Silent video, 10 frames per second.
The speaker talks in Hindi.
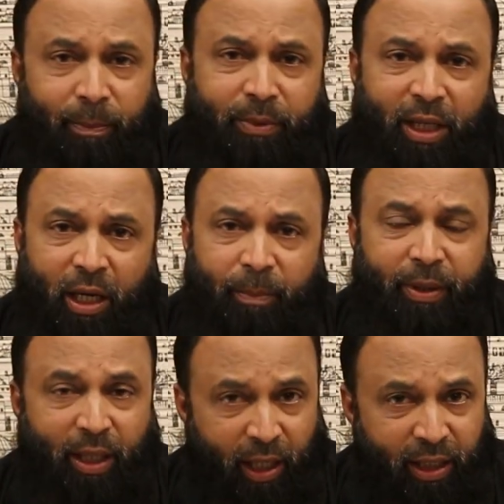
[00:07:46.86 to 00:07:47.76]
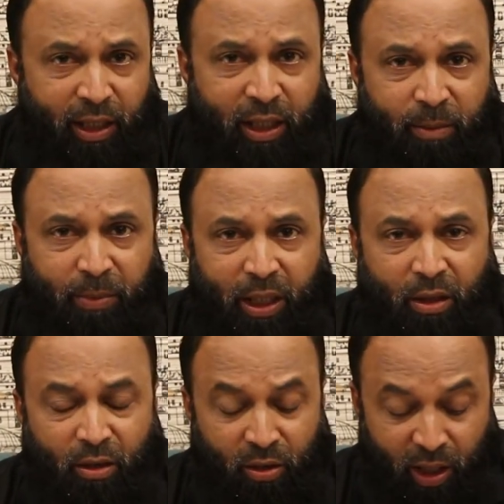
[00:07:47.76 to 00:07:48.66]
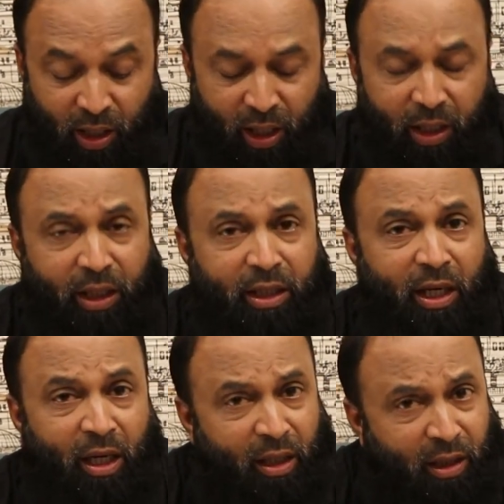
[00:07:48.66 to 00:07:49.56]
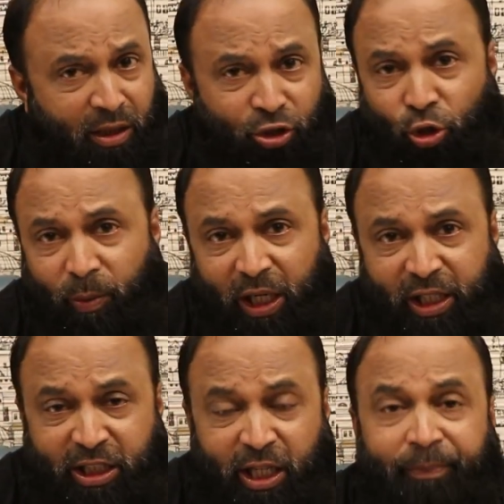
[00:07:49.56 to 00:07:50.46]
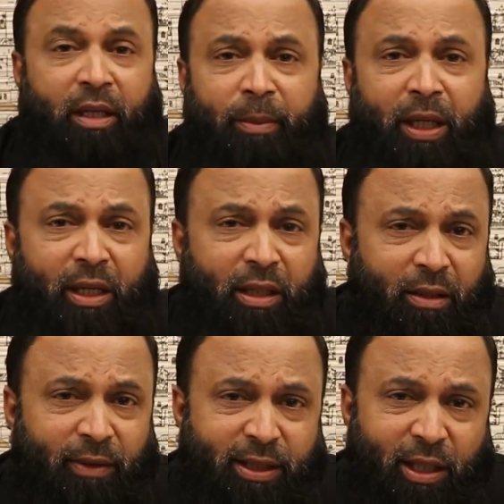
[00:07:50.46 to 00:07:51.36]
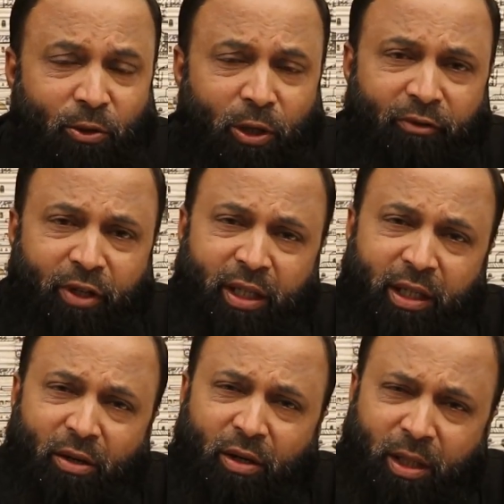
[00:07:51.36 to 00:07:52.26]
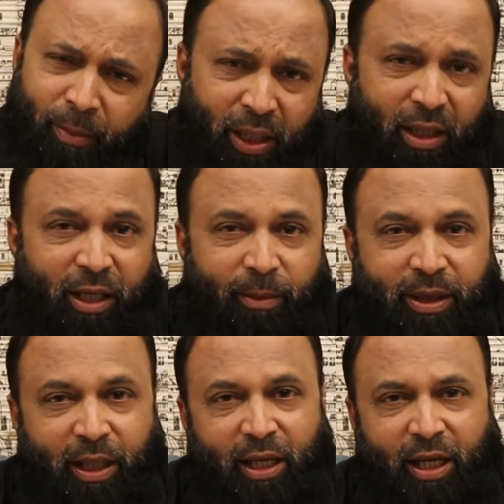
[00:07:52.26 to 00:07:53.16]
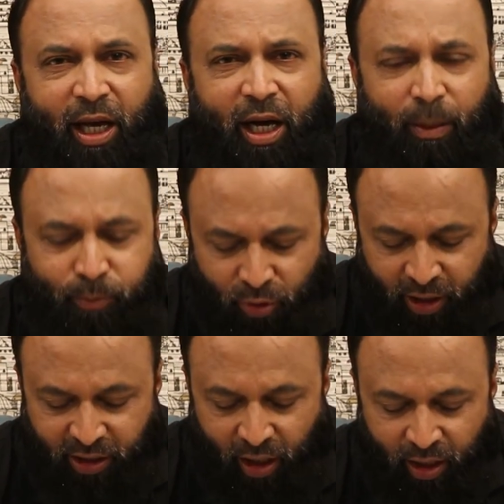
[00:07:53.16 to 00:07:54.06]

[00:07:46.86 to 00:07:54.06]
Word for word: आप यहाँ पर आइए एक बार और आके यहाँ का तजुर्बा लीजिए कमेंट के दरवाजे खुले हुए हैं और कमेंट करके बताइए कि आपको कैसा